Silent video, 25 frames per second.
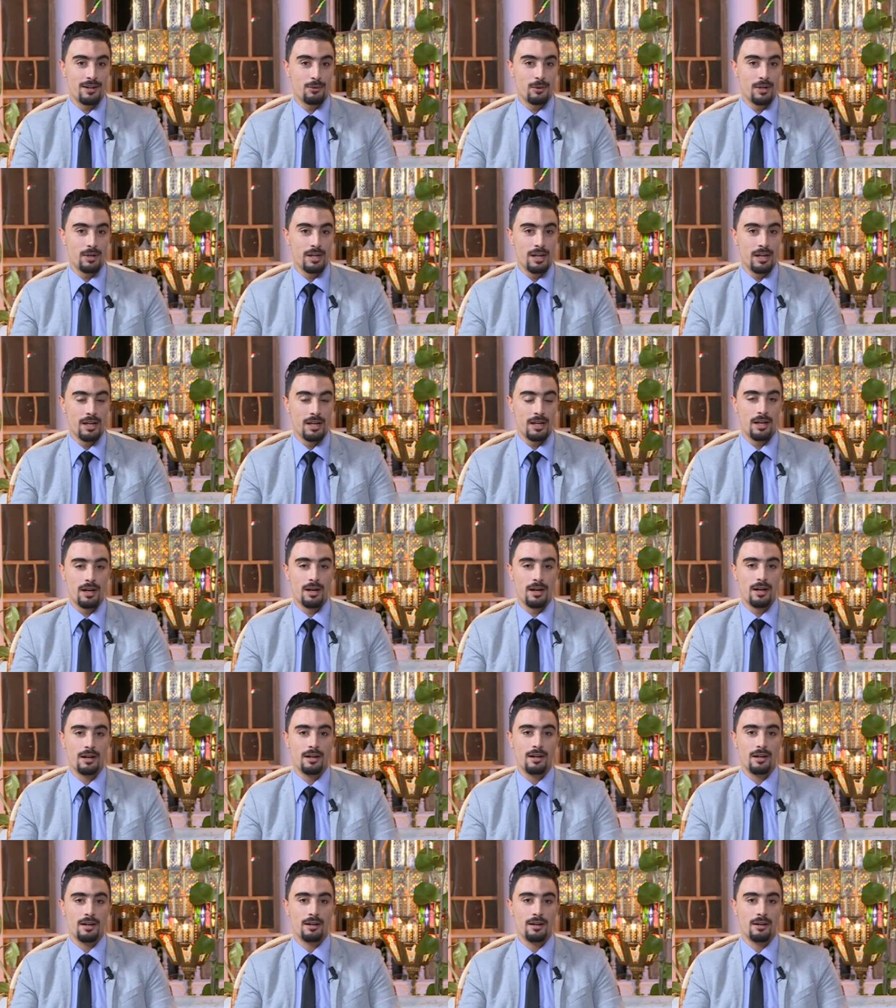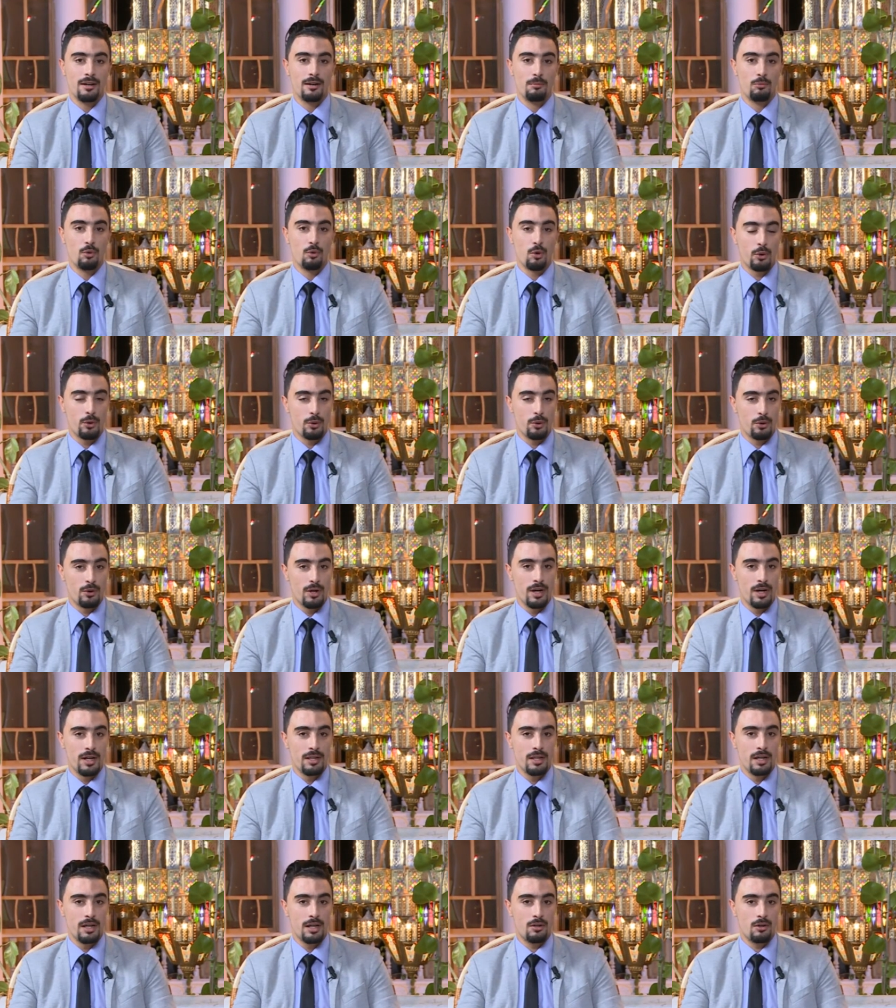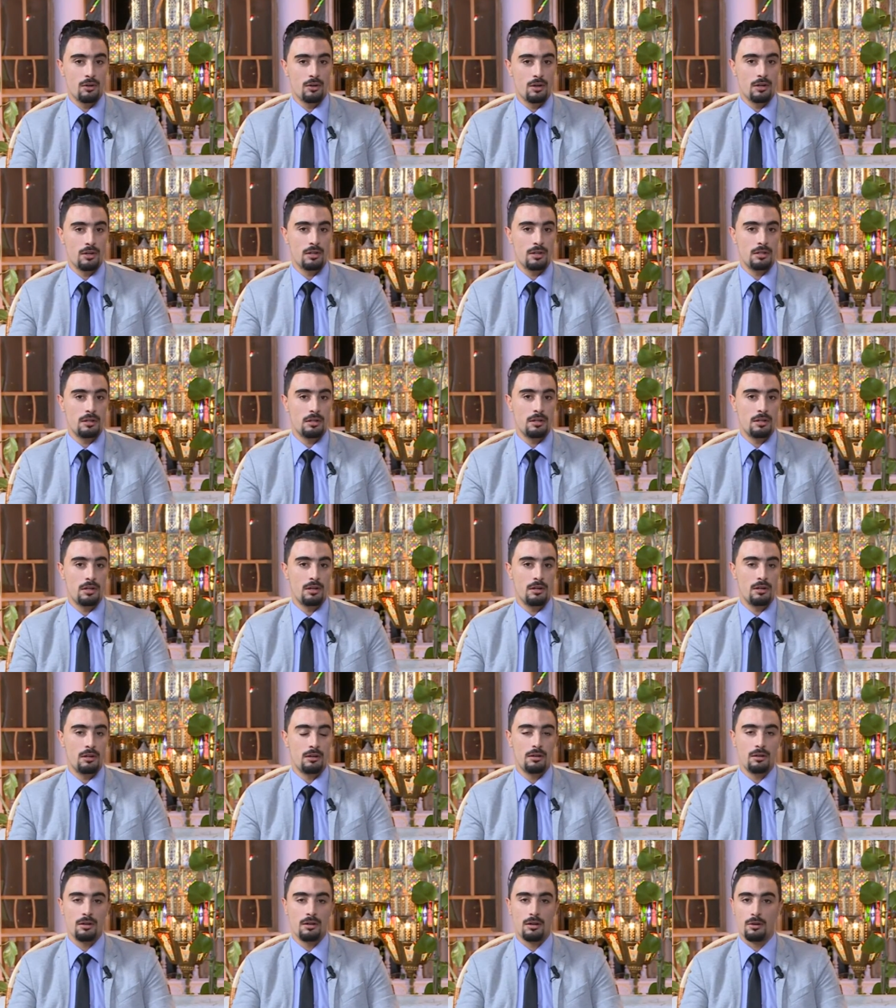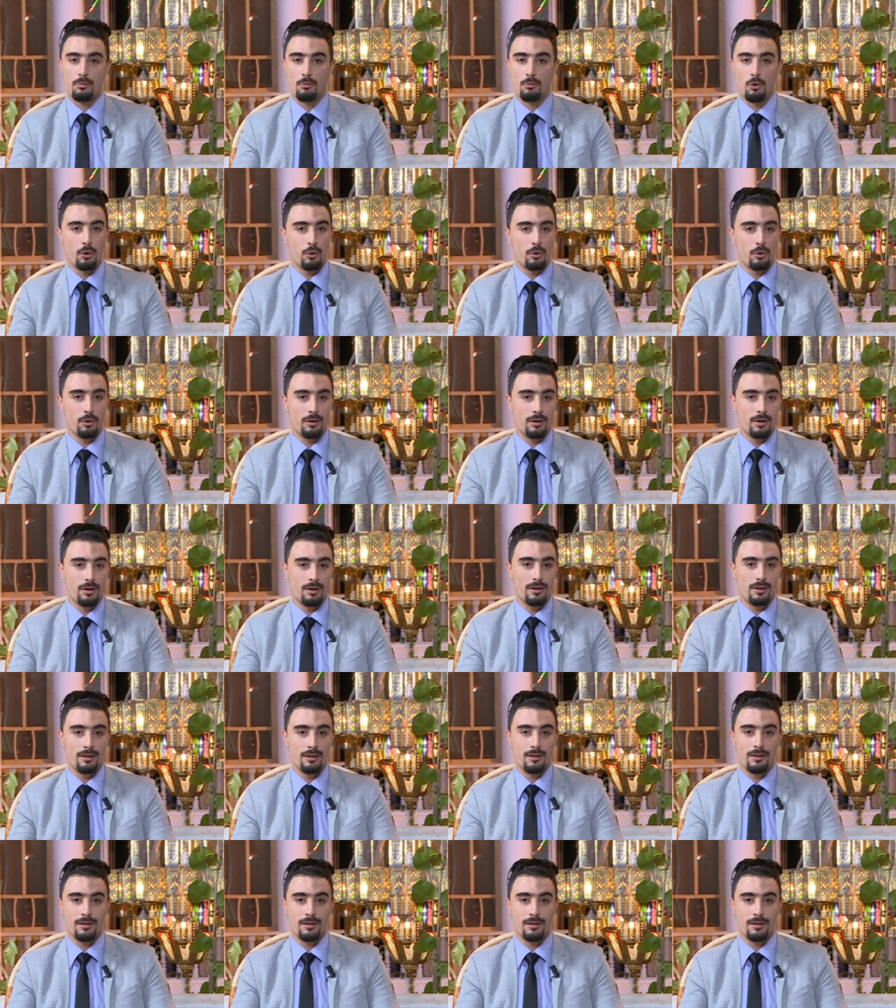واللي مروره هذا يعد المرور